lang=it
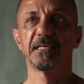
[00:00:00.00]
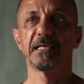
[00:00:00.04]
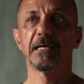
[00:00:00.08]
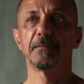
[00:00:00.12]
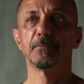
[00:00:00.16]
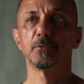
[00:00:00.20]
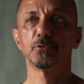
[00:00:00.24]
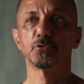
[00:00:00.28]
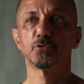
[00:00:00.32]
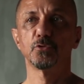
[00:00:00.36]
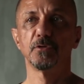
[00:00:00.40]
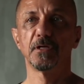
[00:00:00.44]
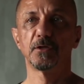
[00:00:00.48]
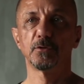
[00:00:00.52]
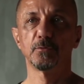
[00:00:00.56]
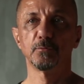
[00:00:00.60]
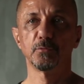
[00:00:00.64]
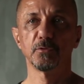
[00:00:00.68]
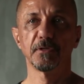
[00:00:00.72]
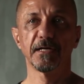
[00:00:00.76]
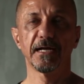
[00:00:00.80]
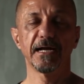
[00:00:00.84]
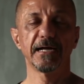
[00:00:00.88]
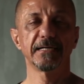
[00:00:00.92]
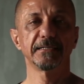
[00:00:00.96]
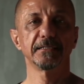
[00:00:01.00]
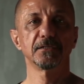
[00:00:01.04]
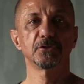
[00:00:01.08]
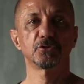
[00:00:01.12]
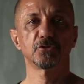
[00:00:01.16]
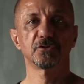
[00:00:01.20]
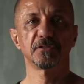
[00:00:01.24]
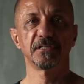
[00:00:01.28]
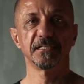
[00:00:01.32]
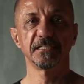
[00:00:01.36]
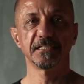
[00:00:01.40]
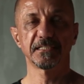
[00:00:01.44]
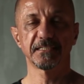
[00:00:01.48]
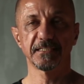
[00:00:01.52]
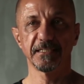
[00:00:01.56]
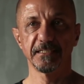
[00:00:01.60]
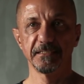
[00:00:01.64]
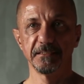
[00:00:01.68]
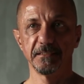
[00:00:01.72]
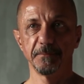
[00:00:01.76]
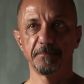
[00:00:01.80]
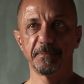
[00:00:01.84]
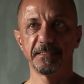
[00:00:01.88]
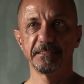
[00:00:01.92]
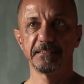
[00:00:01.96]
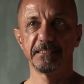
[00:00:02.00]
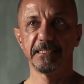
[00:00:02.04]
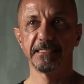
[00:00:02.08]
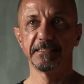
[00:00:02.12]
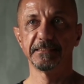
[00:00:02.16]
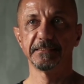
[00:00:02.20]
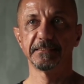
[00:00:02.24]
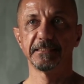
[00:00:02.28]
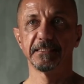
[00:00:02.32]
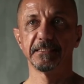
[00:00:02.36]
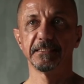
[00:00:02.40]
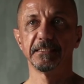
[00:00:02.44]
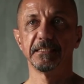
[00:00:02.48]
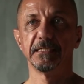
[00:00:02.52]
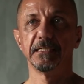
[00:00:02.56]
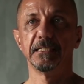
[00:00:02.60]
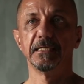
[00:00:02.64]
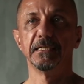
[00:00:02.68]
chiamo Giuliano Bugani, giornalista indipendente.